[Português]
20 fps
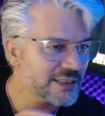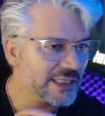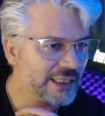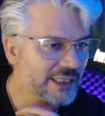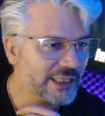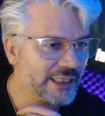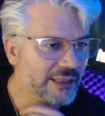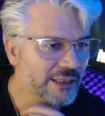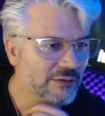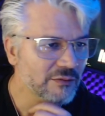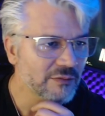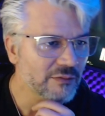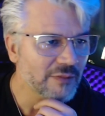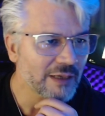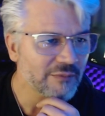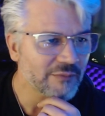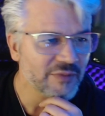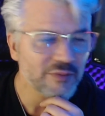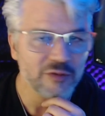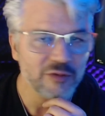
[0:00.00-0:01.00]
cria
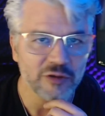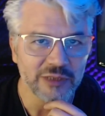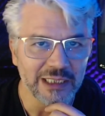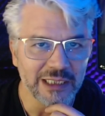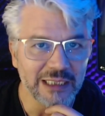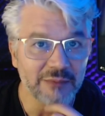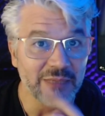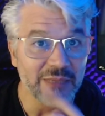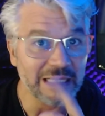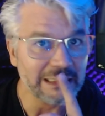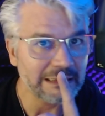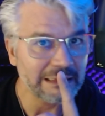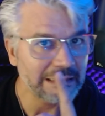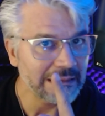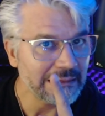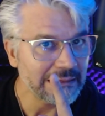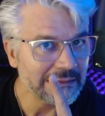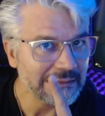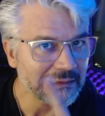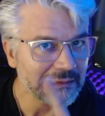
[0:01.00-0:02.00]
uma biblioteca
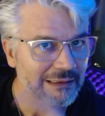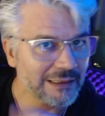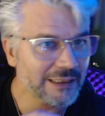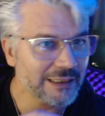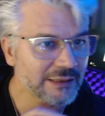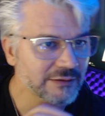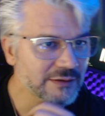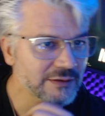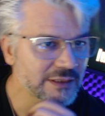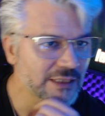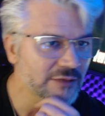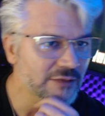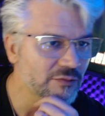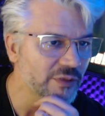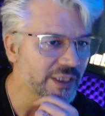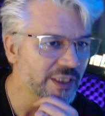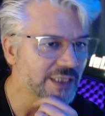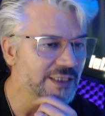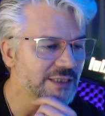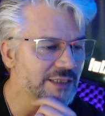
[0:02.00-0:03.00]
bacana lá de
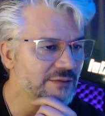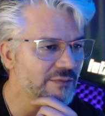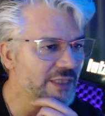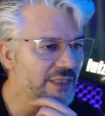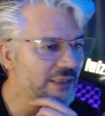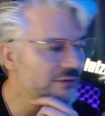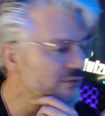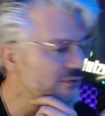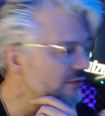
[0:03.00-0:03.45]
conhecimento,